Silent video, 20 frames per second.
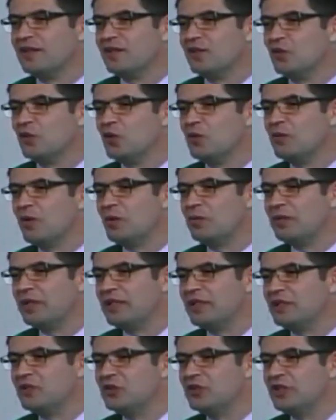
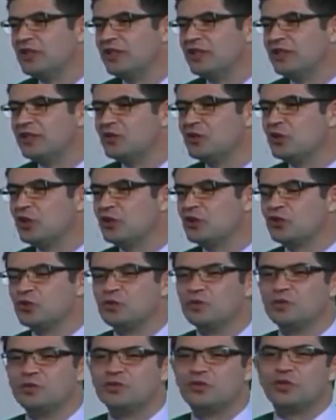Normalmente,
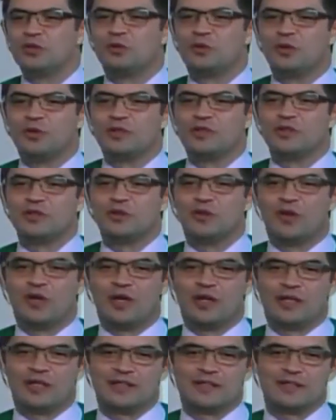jejum de 12
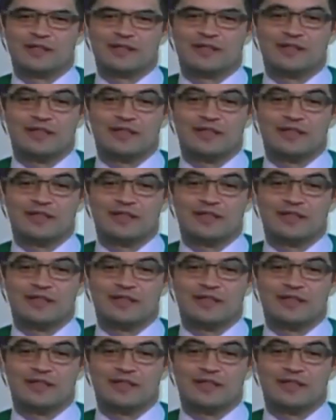horas.